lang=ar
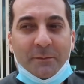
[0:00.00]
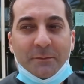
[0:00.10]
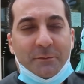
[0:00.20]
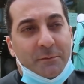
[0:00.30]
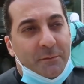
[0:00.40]

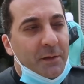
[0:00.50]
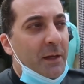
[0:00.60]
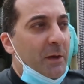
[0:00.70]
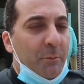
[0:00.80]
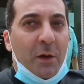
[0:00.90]
ايوا
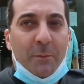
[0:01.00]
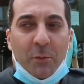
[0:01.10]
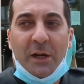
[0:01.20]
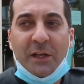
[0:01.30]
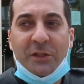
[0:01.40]
المهم
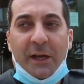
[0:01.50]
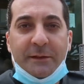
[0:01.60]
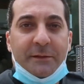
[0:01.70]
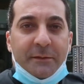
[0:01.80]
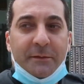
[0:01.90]
مورا شي
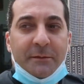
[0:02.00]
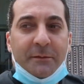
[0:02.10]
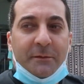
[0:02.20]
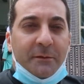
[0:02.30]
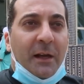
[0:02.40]
حد
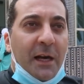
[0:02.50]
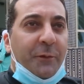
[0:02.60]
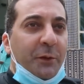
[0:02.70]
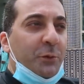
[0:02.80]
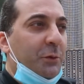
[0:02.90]
ما
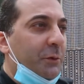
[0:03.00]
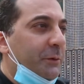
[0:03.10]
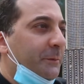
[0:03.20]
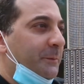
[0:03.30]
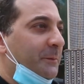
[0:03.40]
عارفين
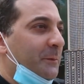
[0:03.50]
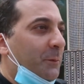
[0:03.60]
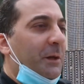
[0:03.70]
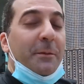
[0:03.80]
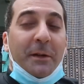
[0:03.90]
شكون
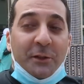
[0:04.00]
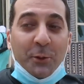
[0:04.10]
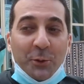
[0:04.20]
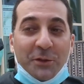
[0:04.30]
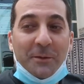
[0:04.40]
ولكن ما عنديش
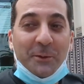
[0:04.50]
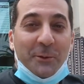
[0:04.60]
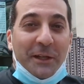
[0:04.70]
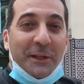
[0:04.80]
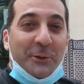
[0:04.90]
الحجه ما
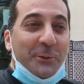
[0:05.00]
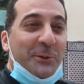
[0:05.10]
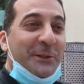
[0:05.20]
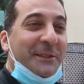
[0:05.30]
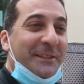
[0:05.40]
نقولها لكمش